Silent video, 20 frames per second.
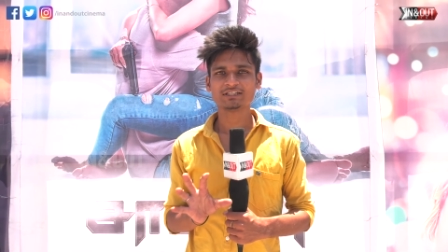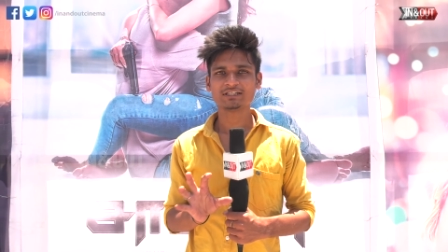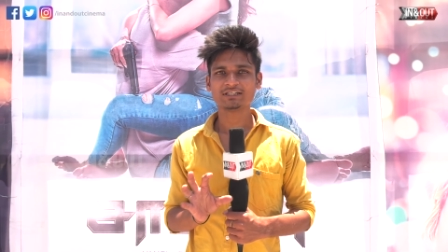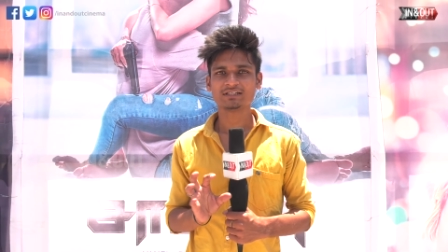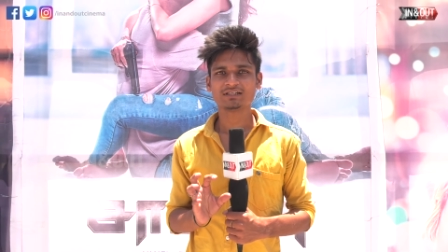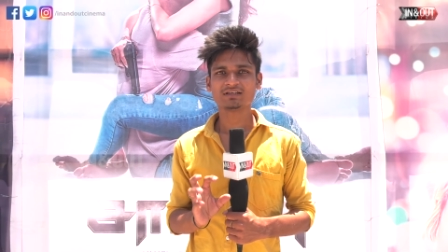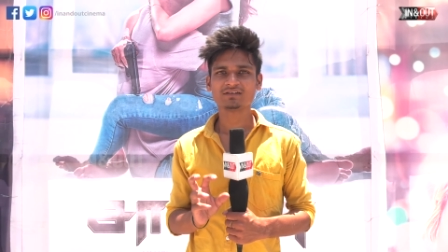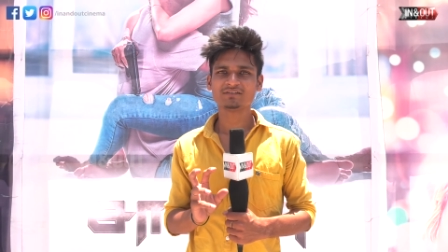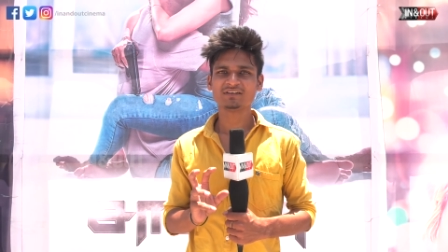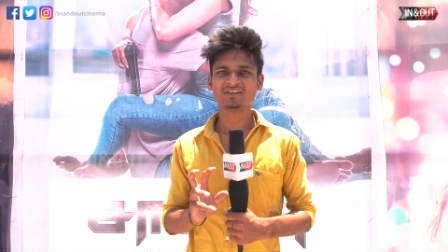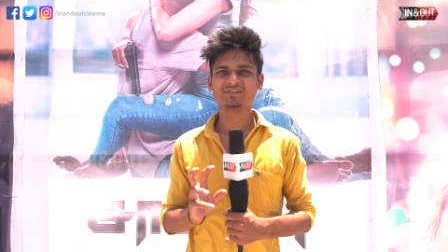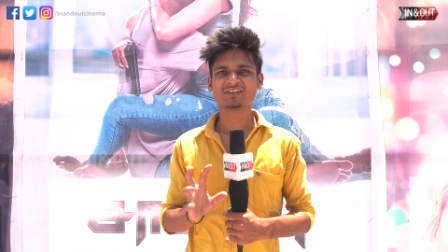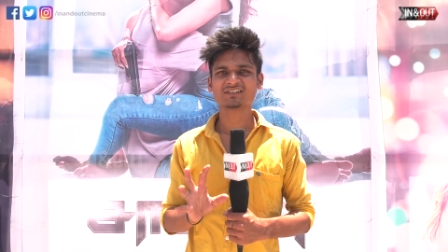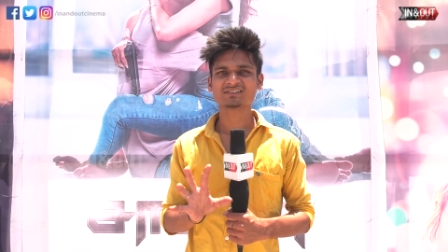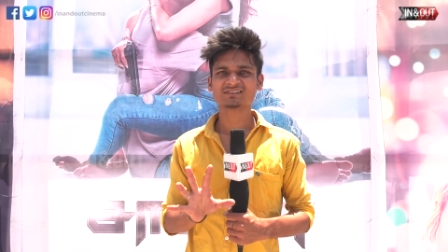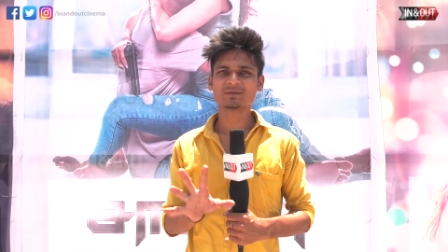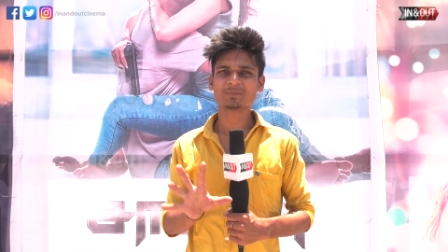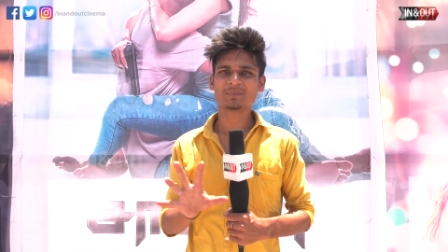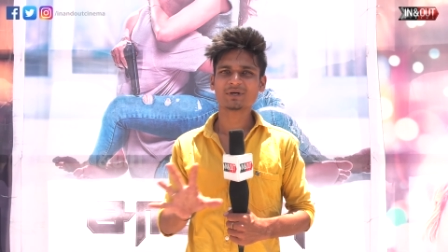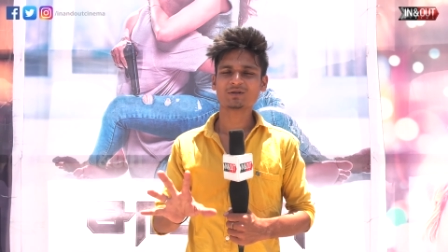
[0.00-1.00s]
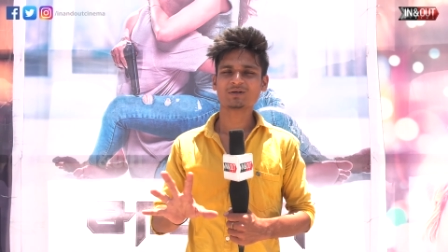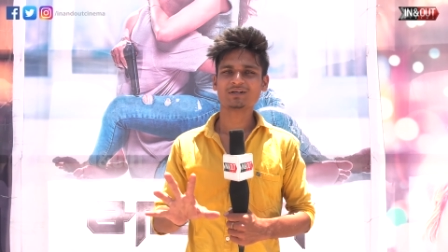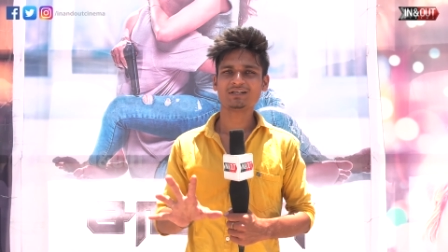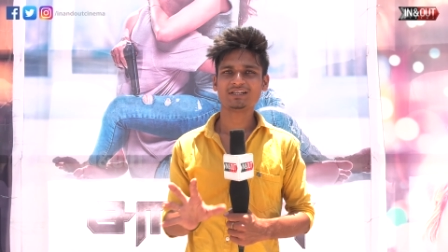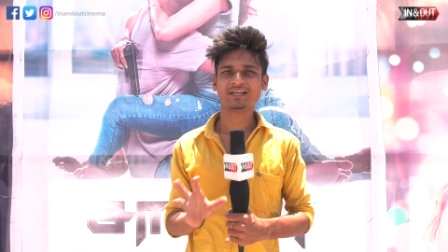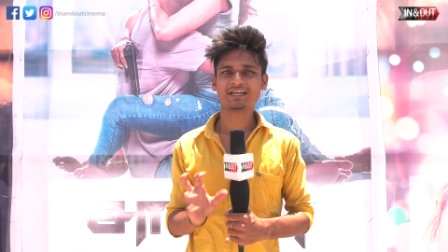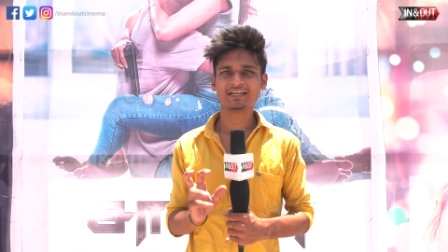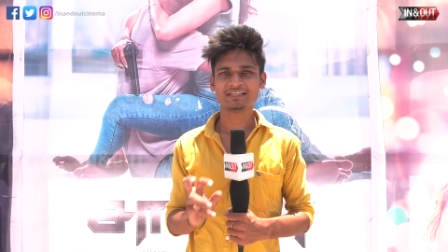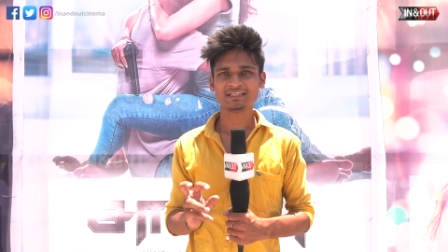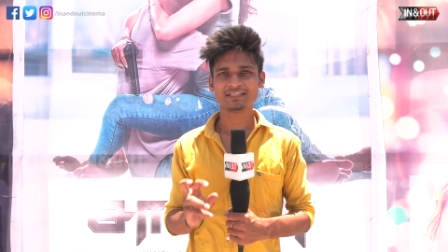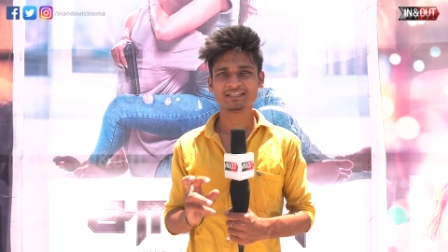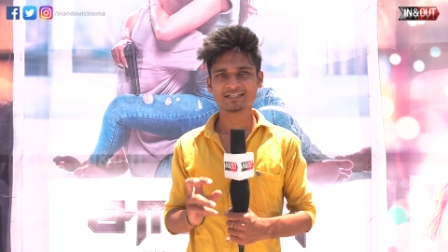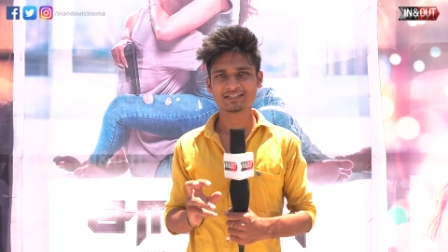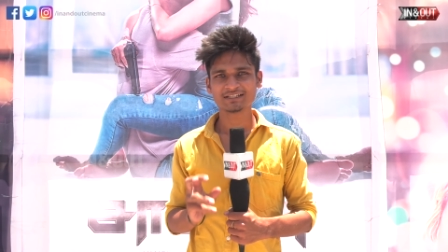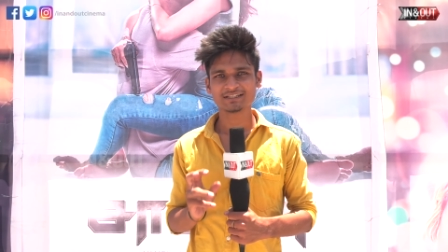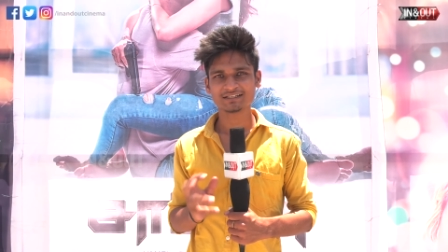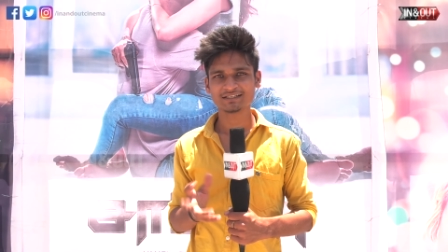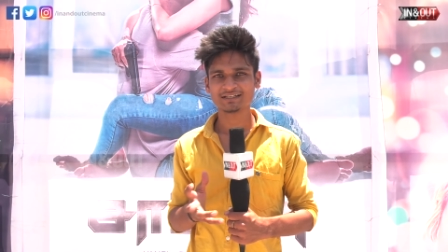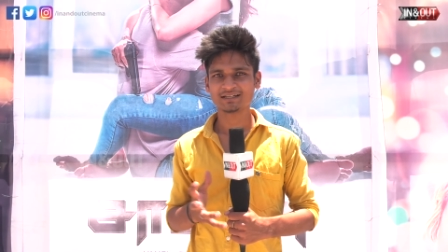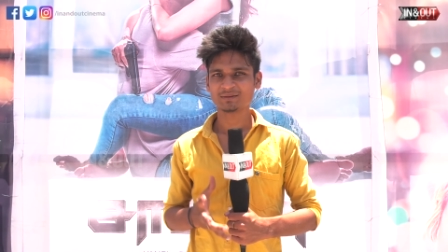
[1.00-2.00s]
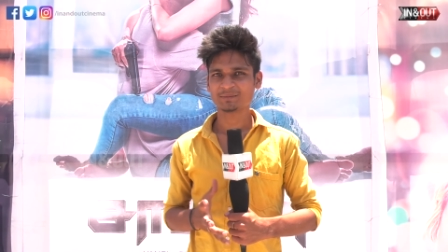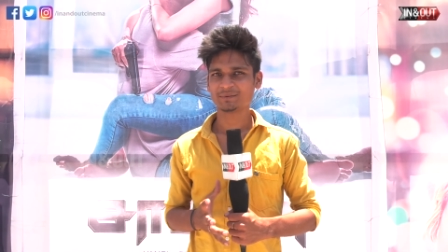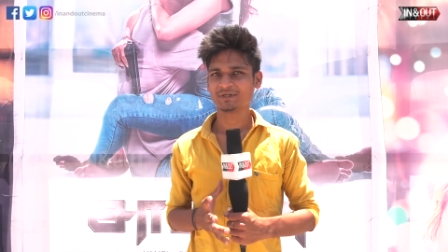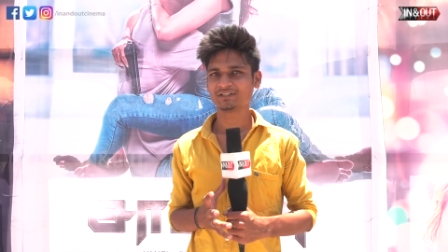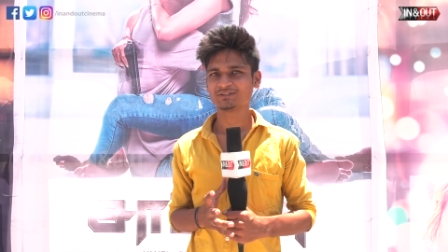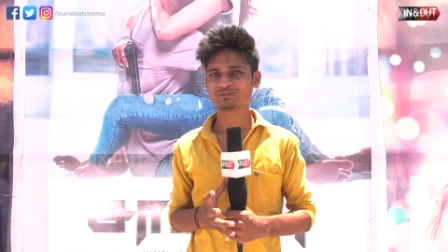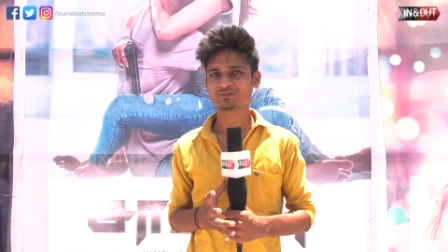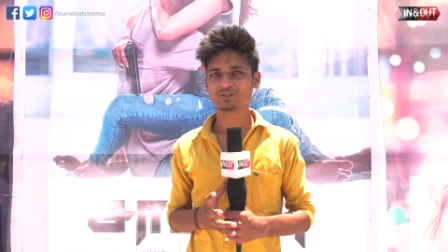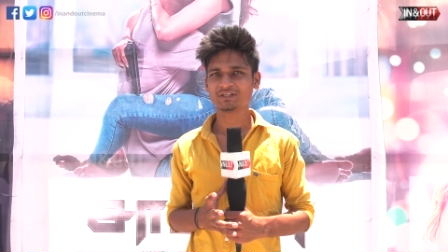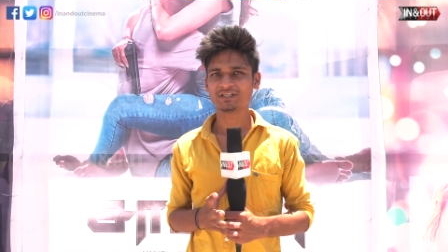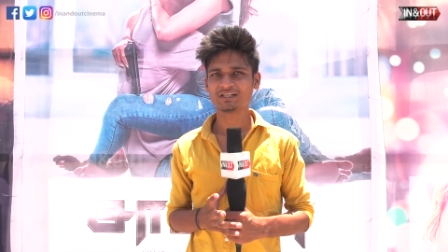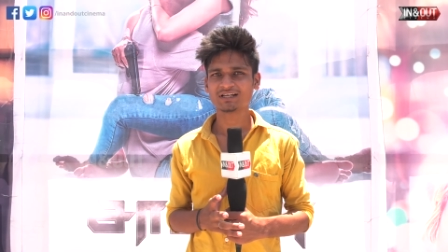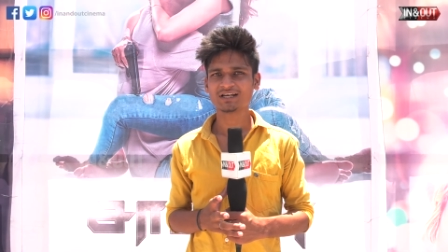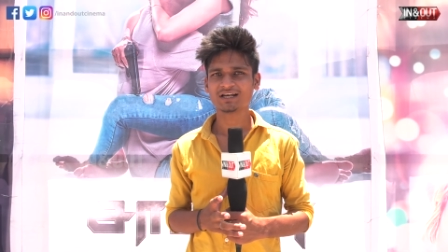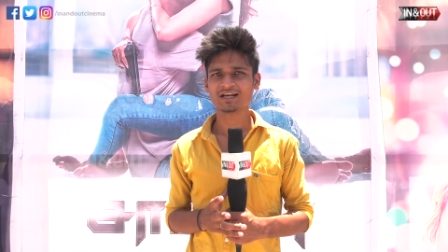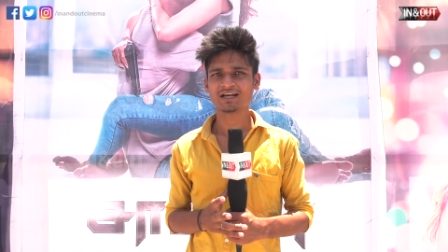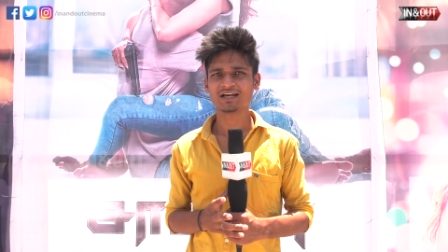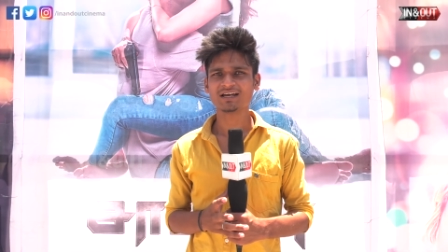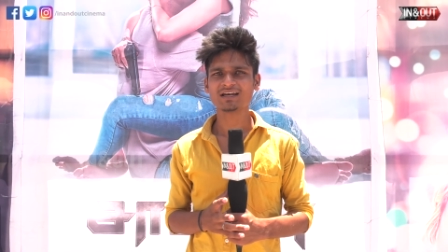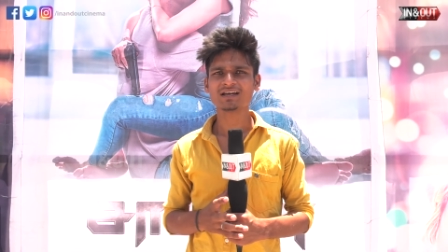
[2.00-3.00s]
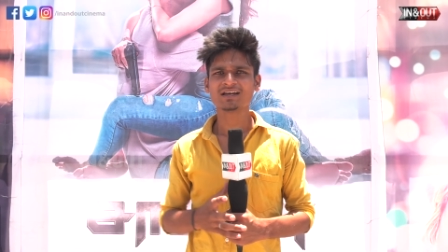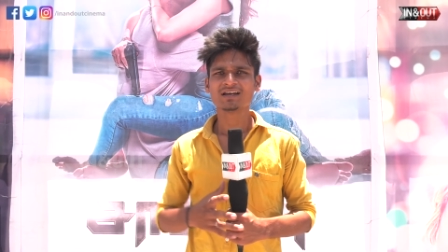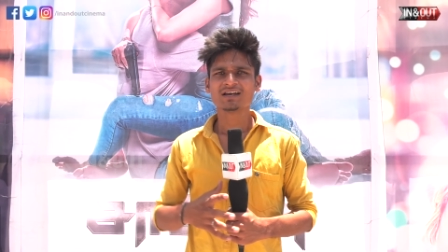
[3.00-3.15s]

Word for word: தெரியல விஎஃப்எக்ஸ்லாம் பரவாயில்லையா இருக்குது அப்படின்னு சொல்லியிருக்காங்க